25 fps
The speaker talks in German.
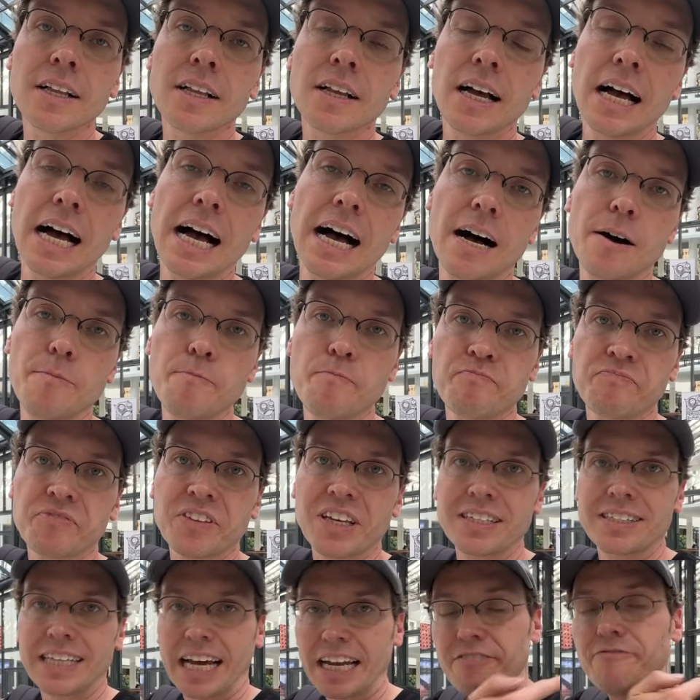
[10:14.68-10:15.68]
ähm,
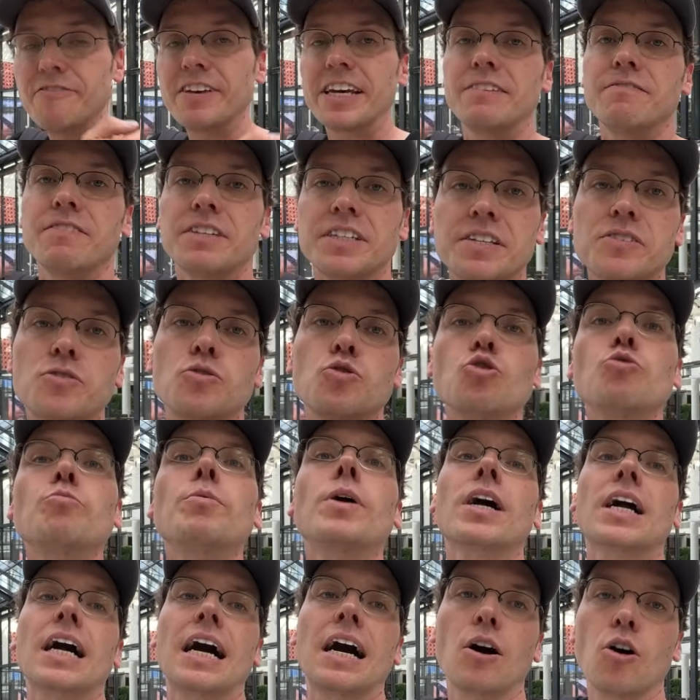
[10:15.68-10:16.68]
dann werden wir diesen
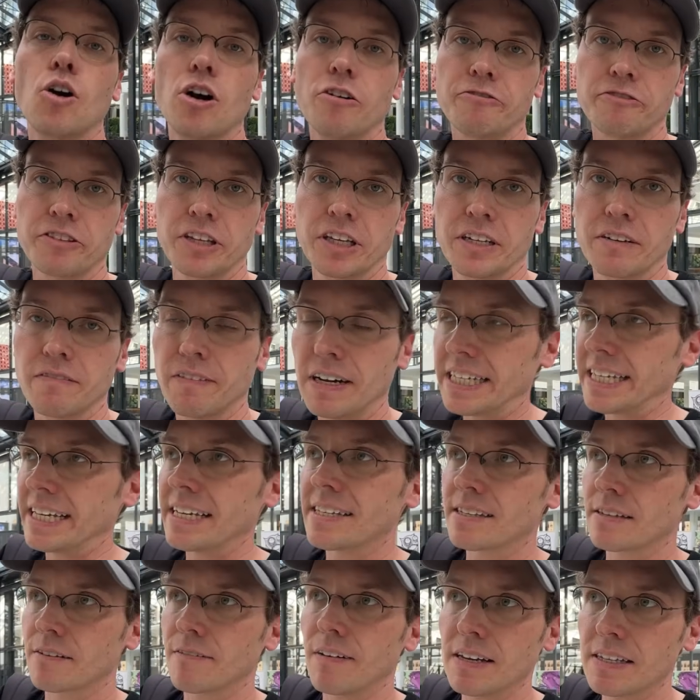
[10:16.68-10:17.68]
Übergang öffnen, weil der
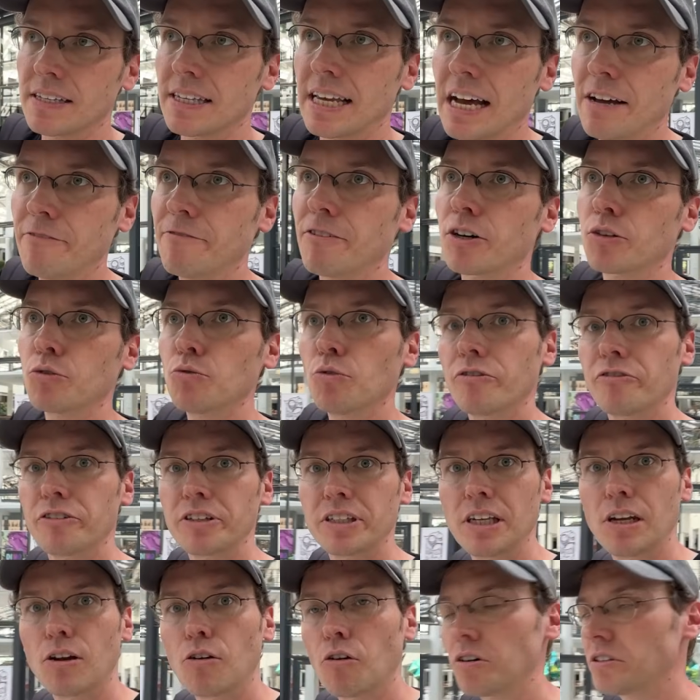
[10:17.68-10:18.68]
ist quasi einfach nur für
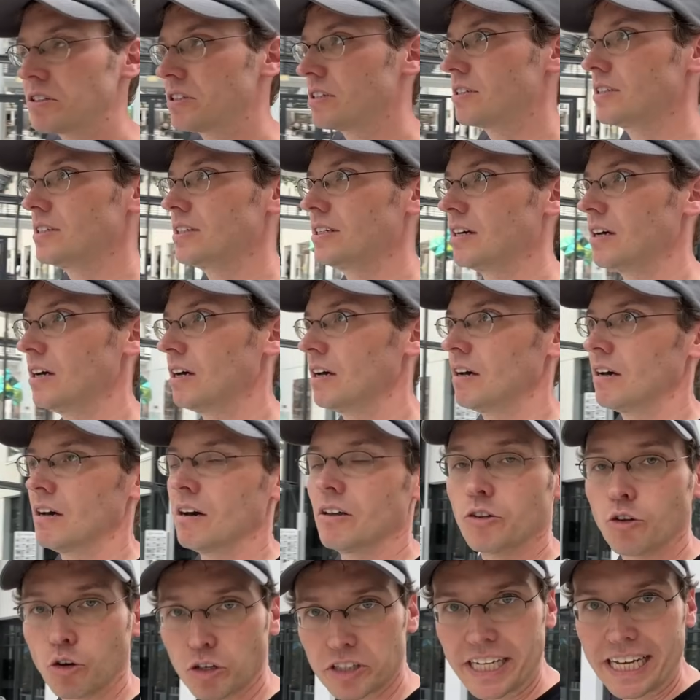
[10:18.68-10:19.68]
die Leute, die
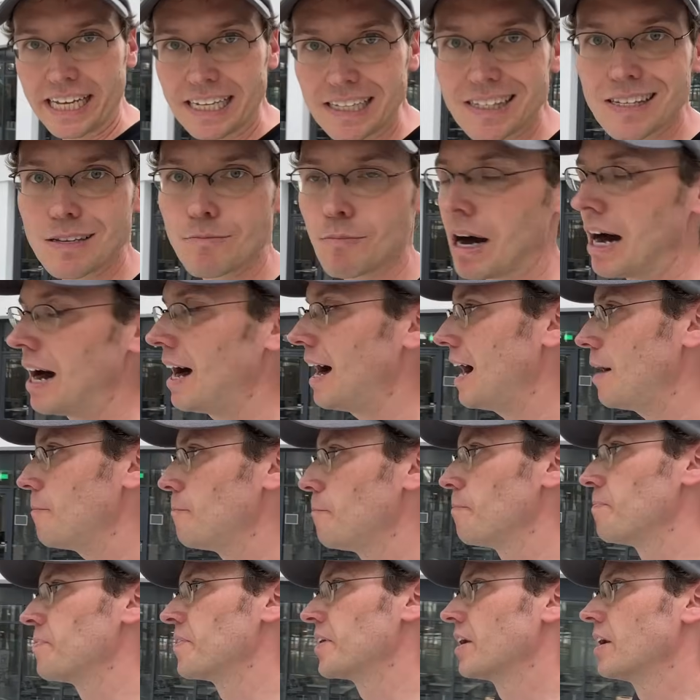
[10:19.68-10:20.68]
ein Hotelzimmer
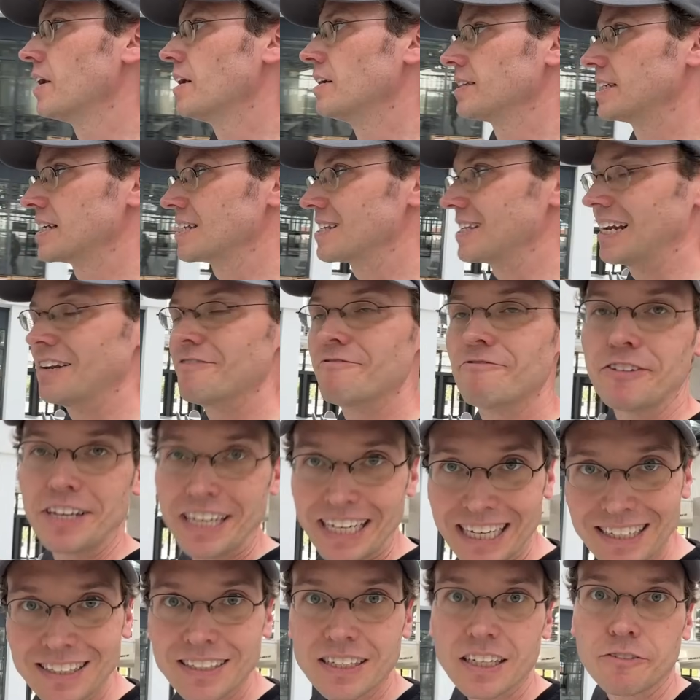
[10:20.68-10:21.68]
haben, dass sie dann
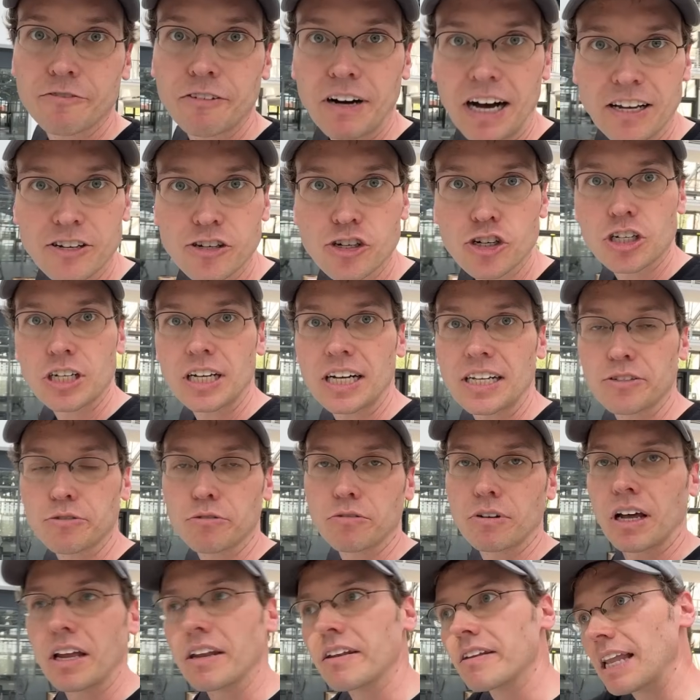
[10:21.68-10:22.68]
während der
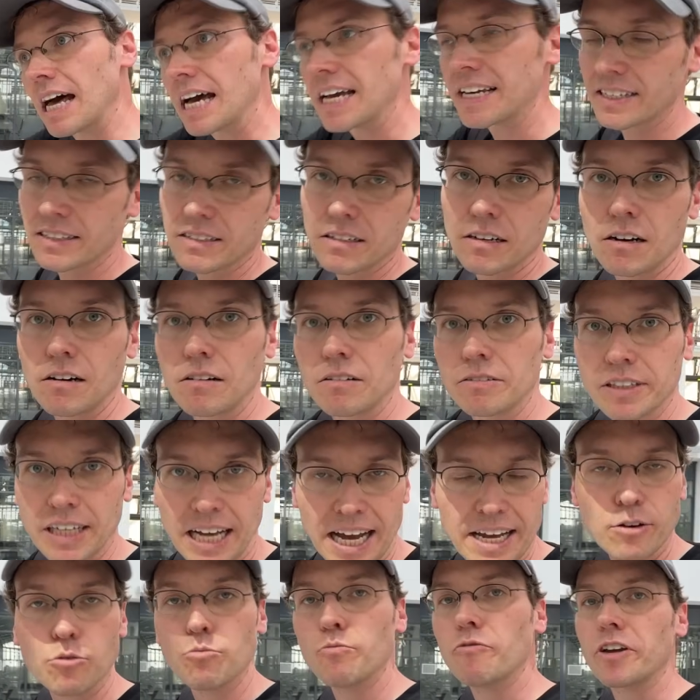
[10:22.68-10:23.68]
Veranstaltung dann leichter
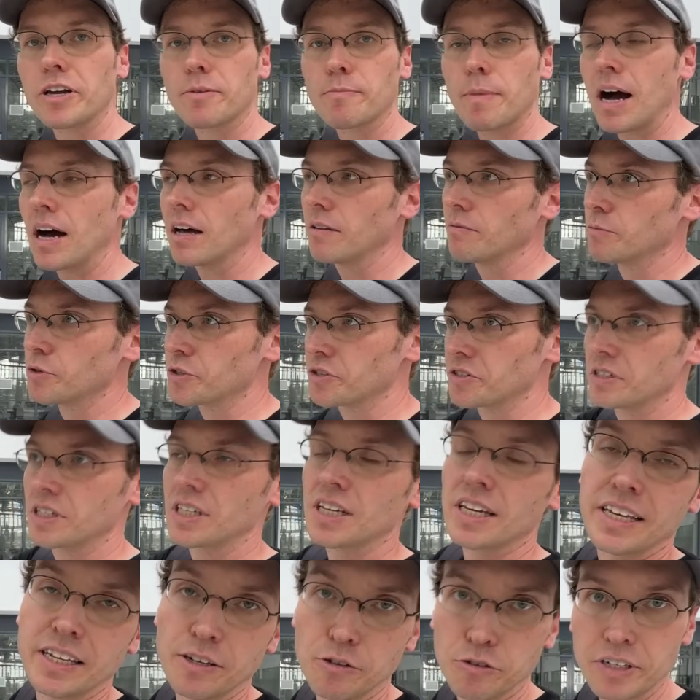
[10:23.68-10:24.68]
keinen Umweg machen müssen,
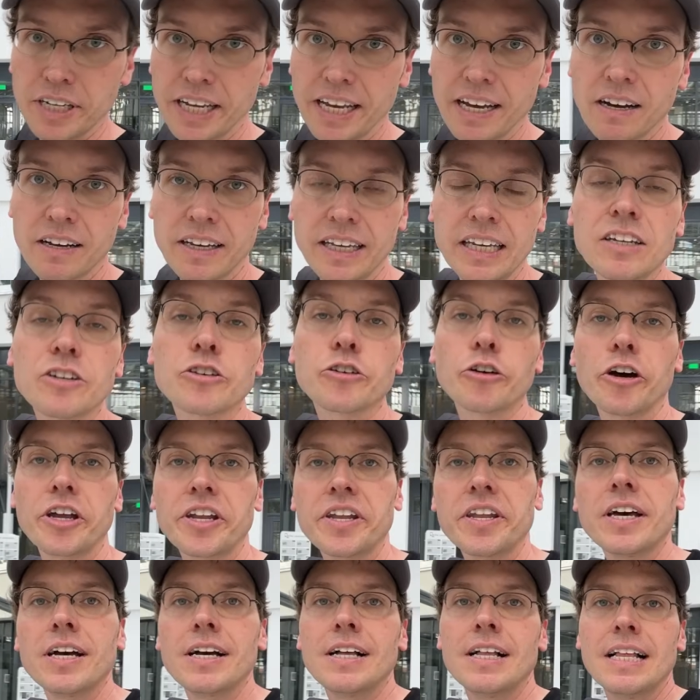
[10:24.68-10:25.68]
hier hin und her gehen
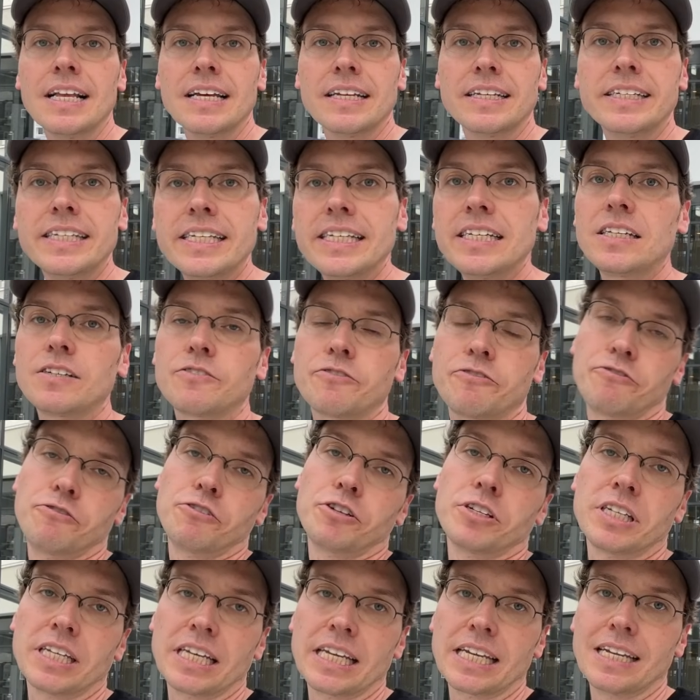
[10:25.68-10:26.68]
können, nicht
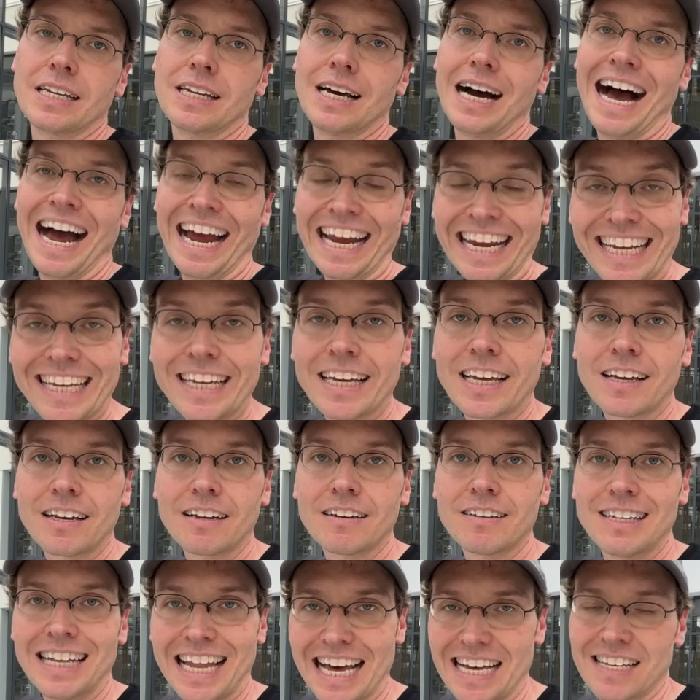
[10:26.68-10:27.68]
für den
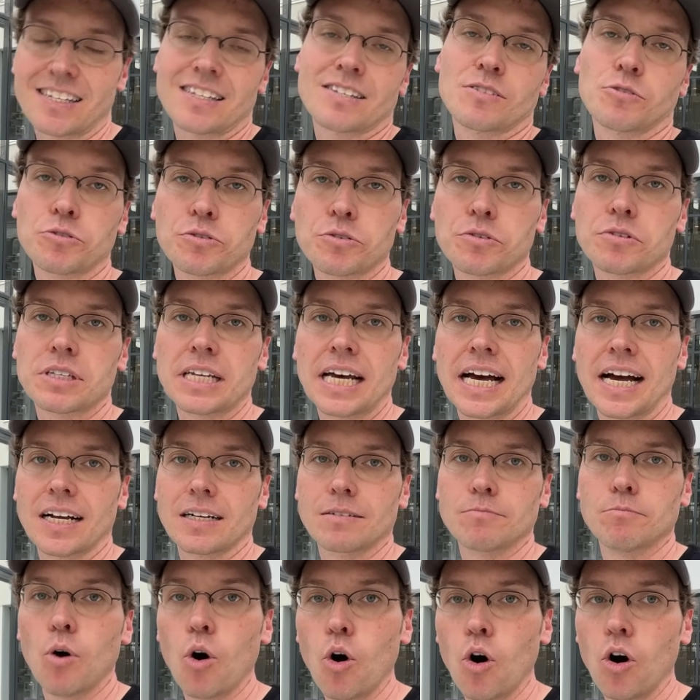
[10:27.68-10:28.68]
Einlass
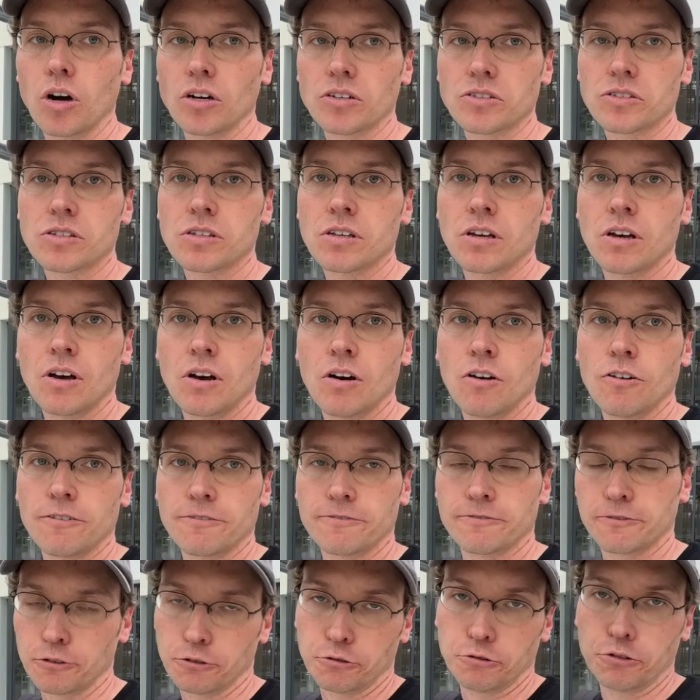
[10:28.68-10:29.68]
sozusagen morgens
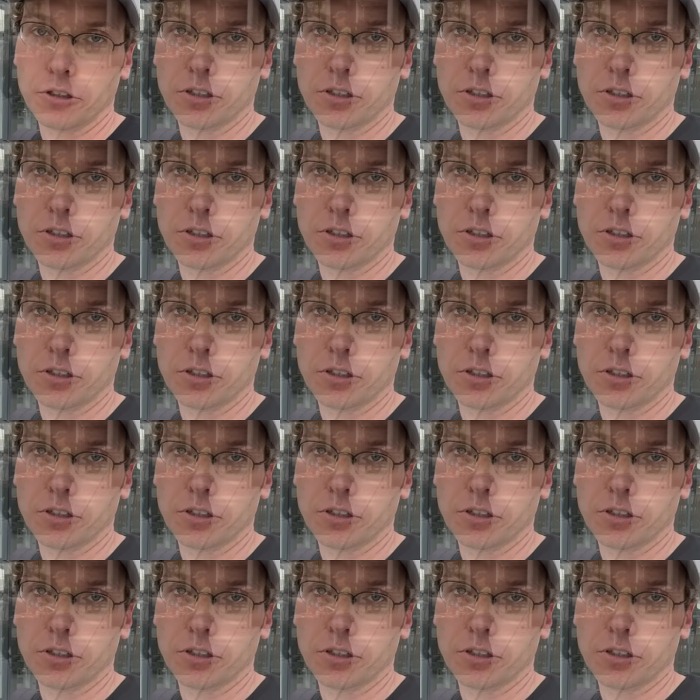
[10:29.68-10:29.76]
früh.